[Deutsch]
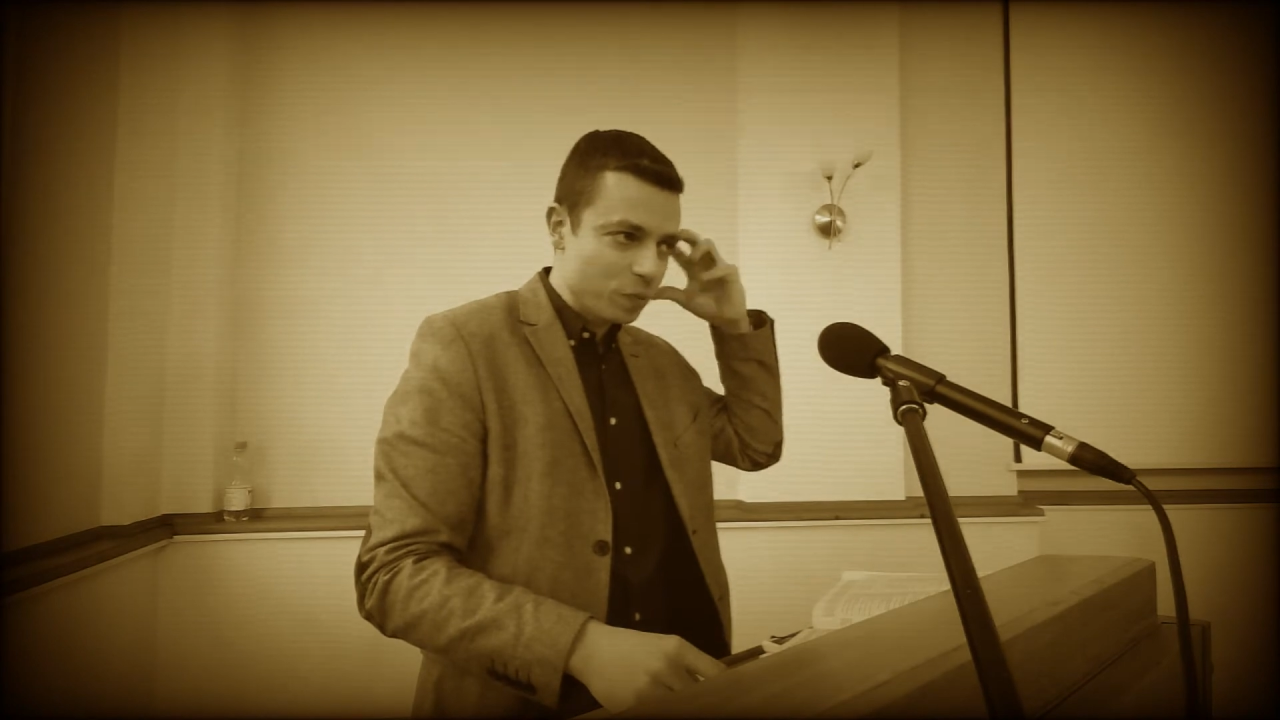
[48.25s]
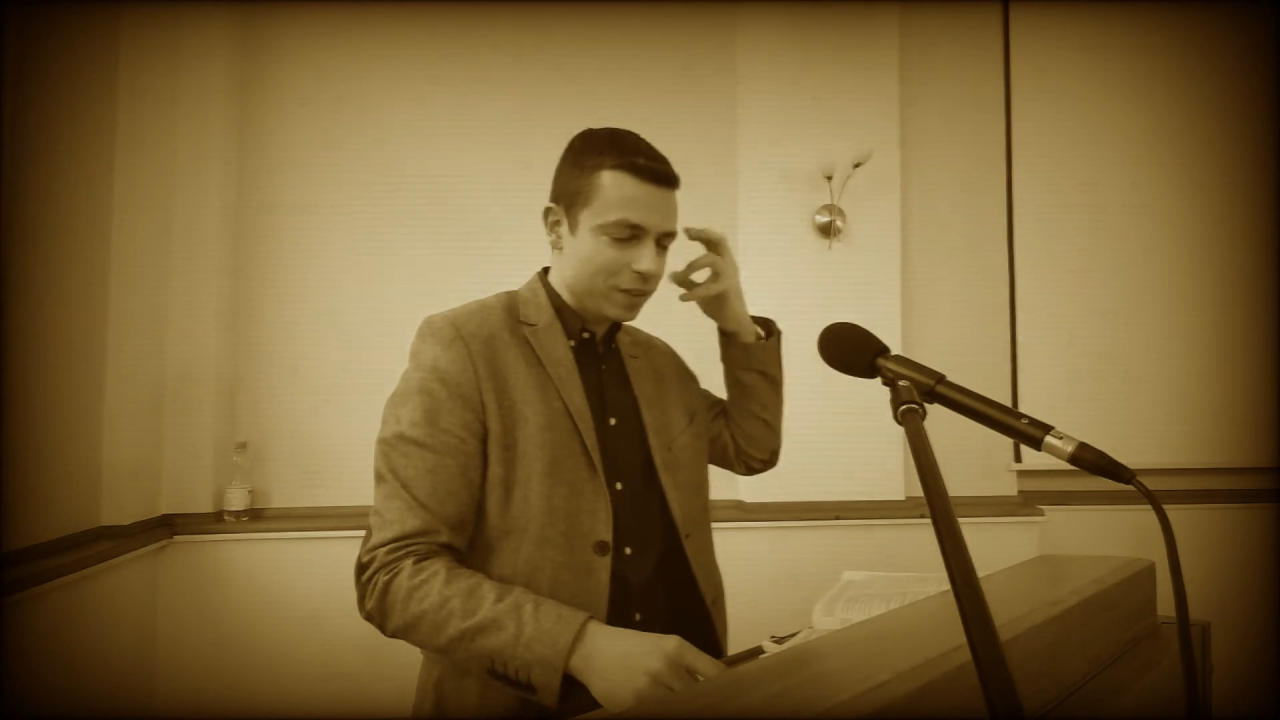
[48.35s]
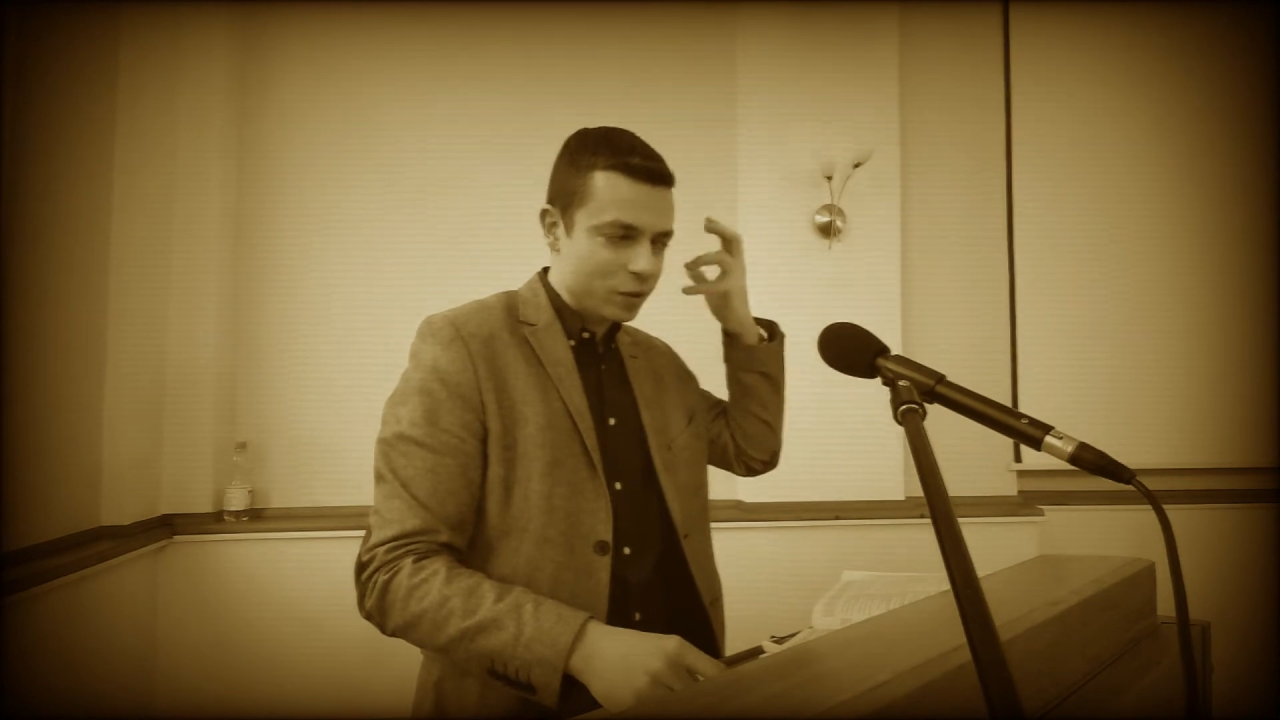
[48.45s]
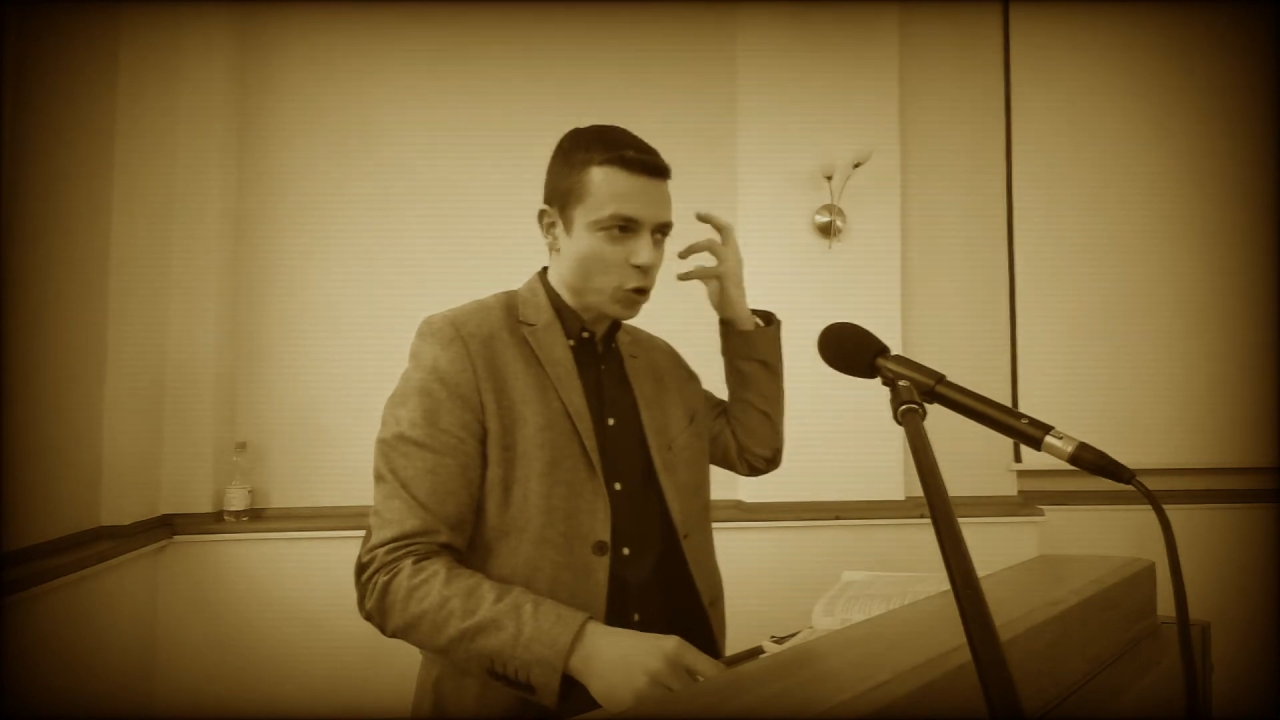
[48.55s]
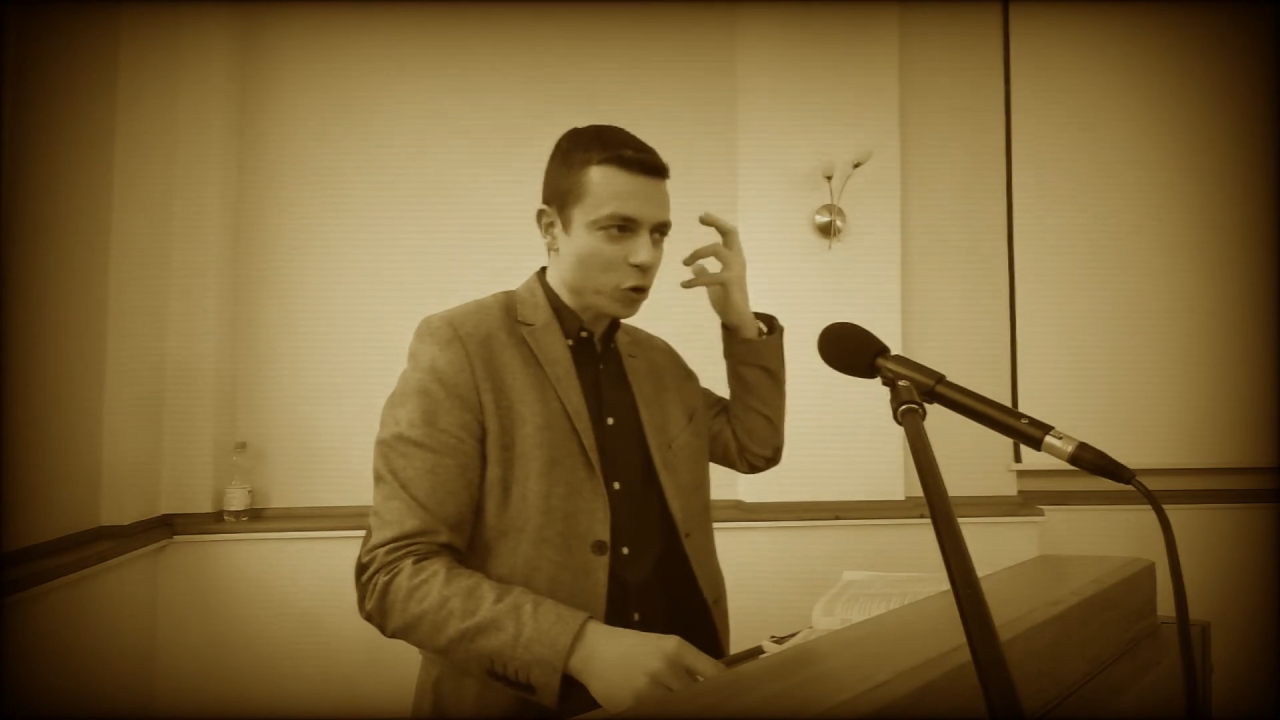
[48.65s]

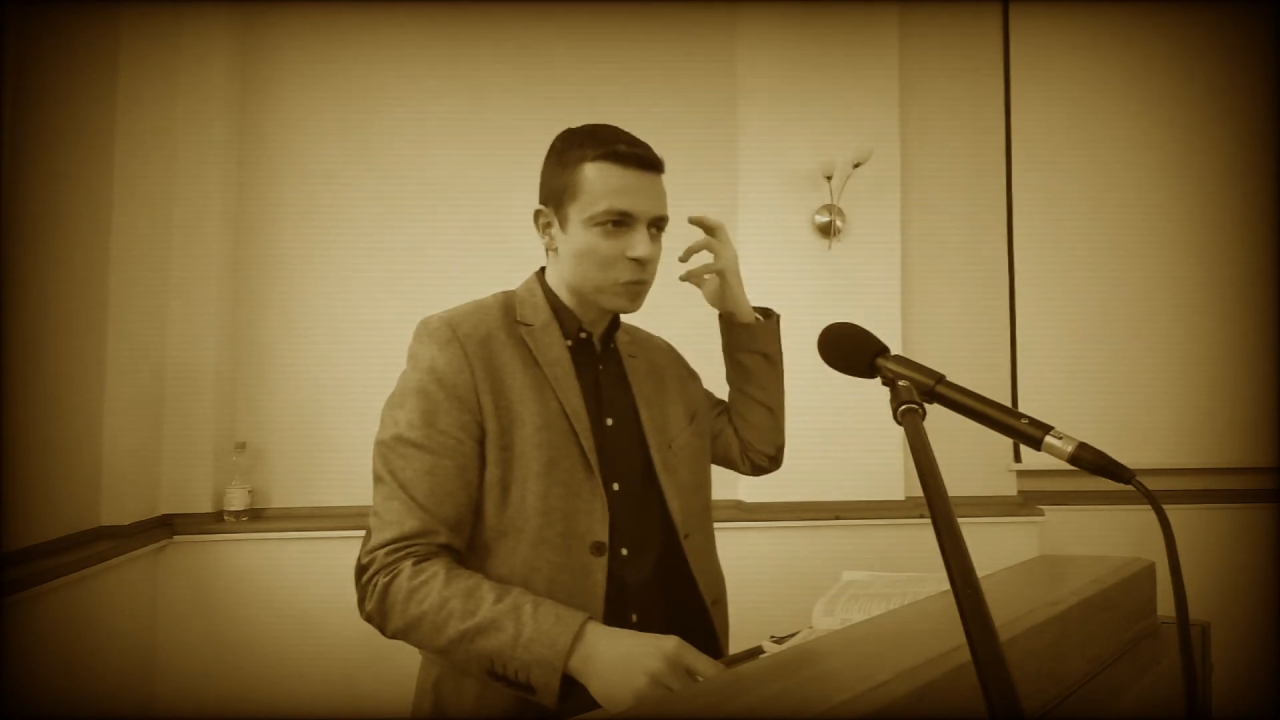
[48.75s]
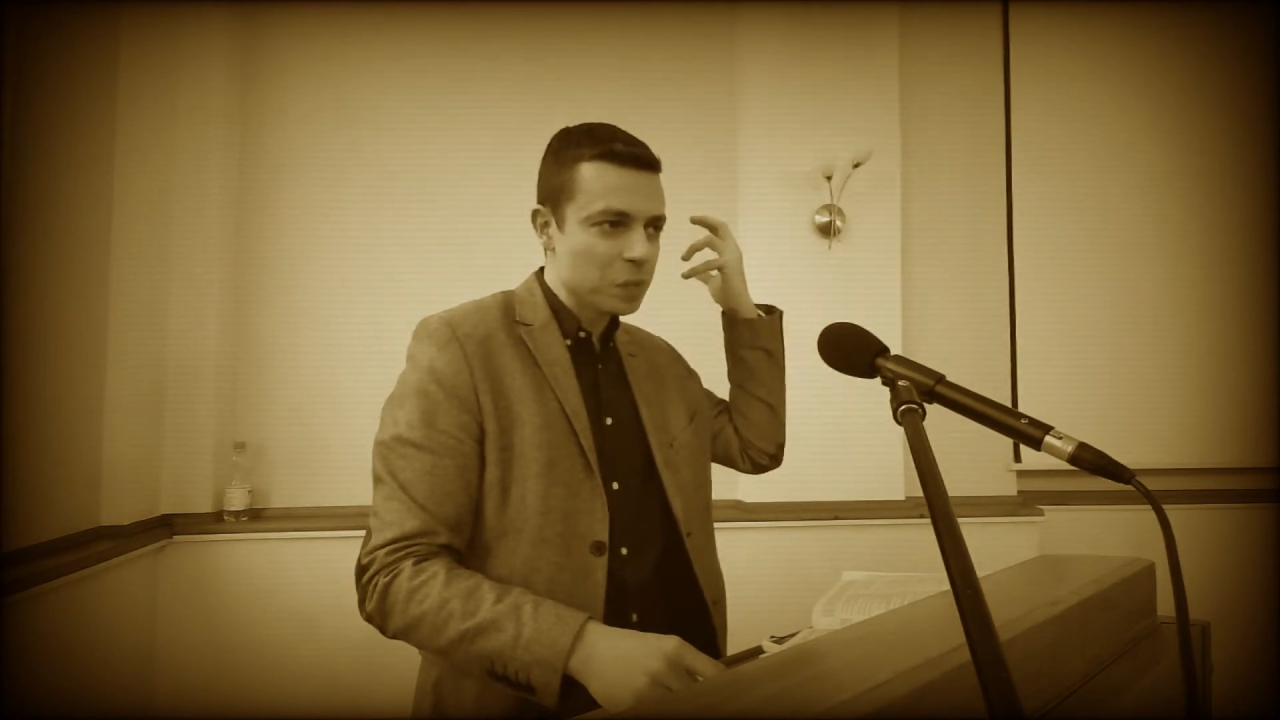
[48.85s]
Das ist ein schönes